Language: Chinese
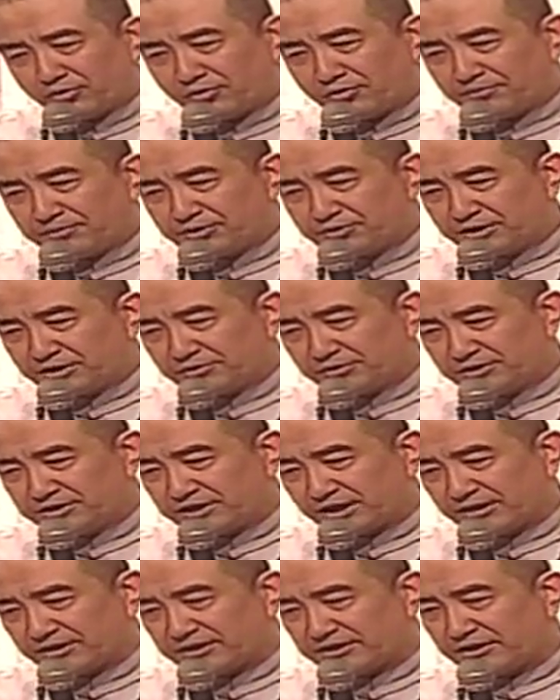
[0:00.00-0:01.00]
我们最后
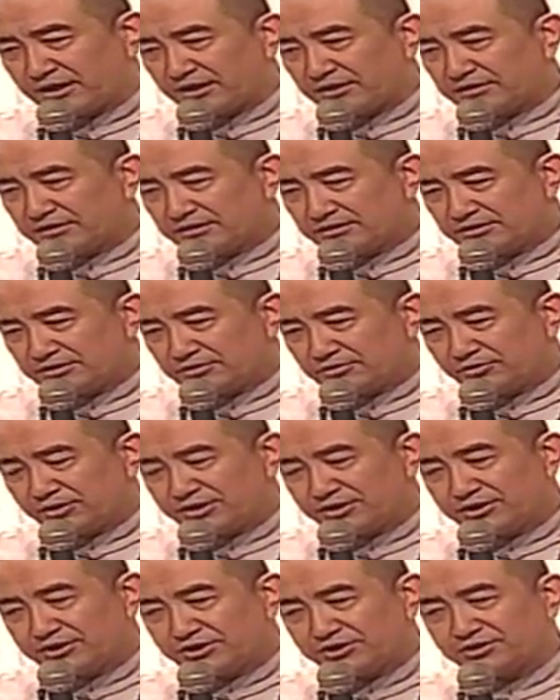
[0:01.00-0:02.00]
讲一下有
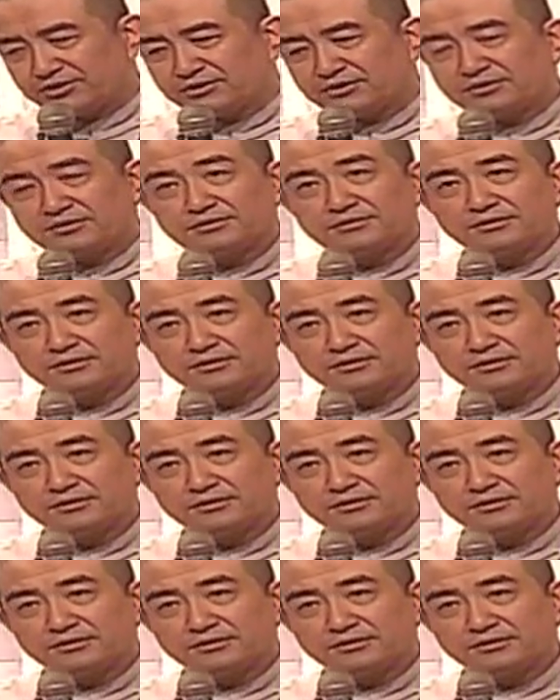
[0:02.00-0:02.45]
关的事，